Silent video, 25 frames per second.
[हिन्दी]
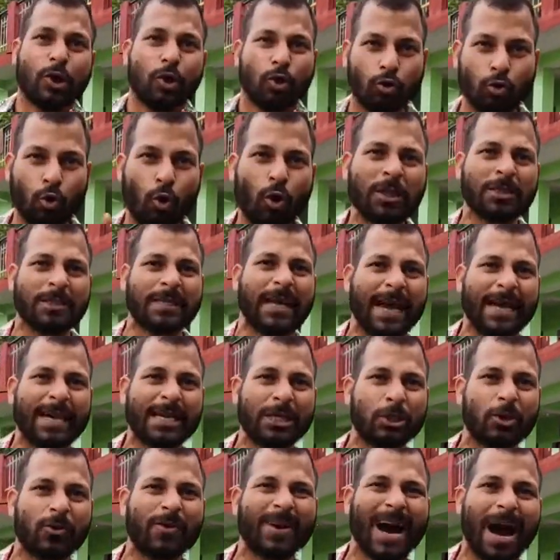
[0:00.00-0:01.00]
रोड साइड
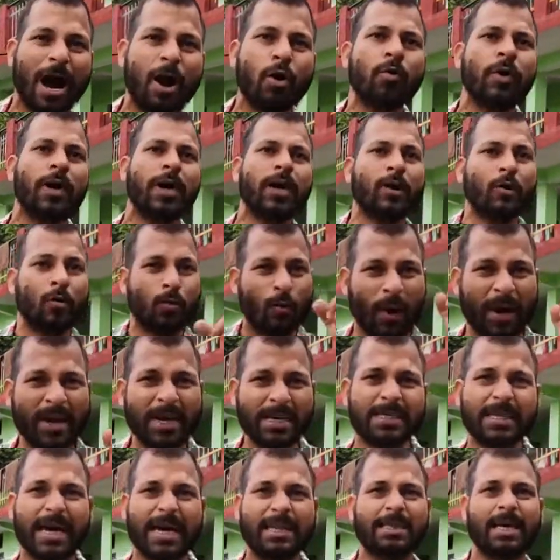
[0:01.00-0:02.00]
जो गांव है वहीं
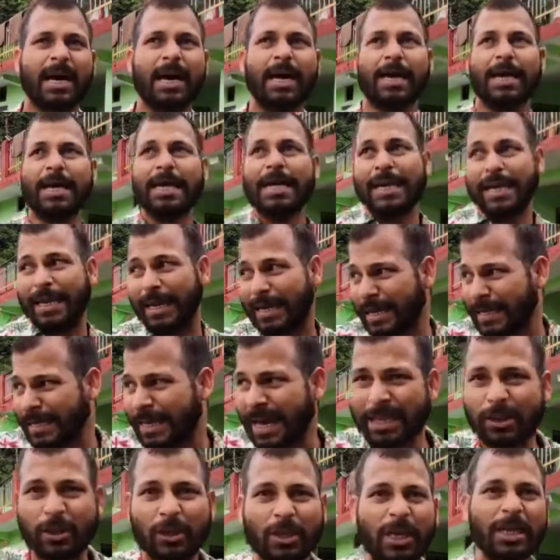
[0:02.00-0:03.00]
जाता है लेकिन
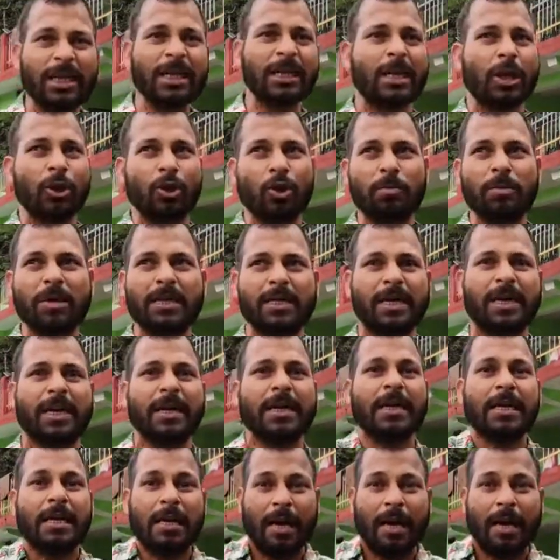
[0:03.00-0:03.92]
यहाँ तीन किलोमीटर